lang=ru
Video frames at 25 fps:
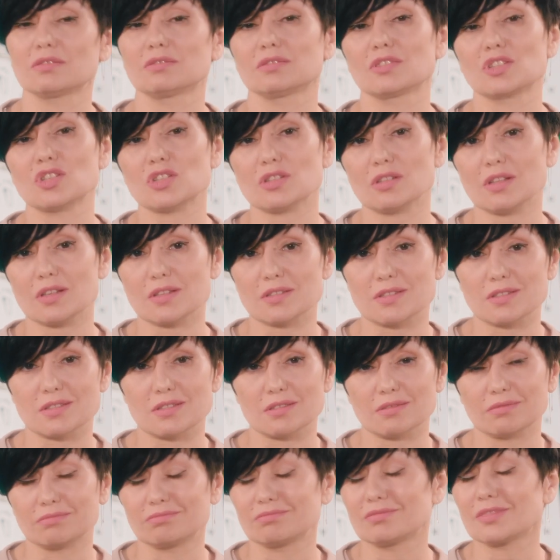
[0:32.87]
началась
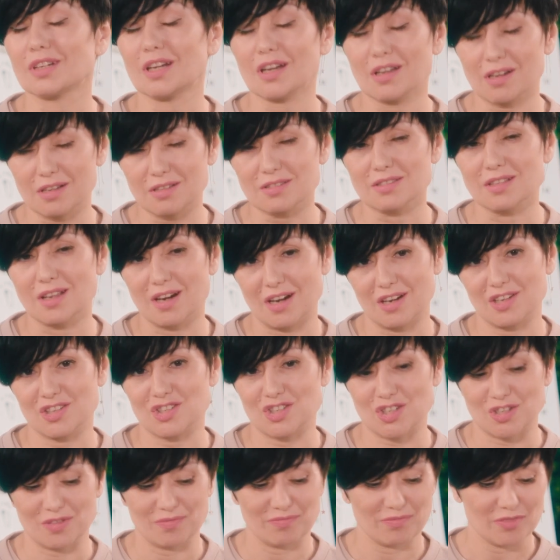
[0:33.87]
гораздо
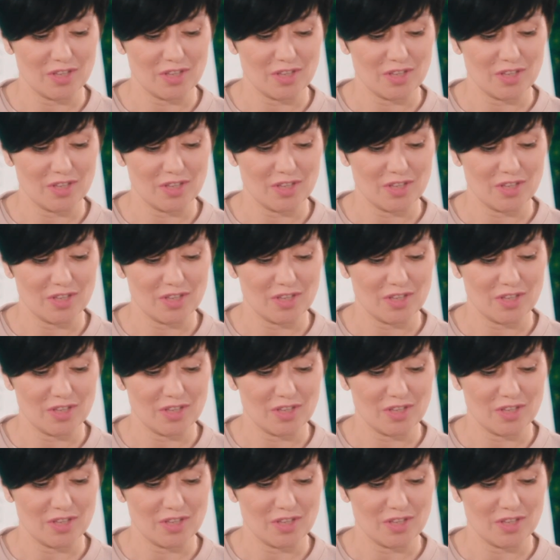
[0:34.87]
раньше.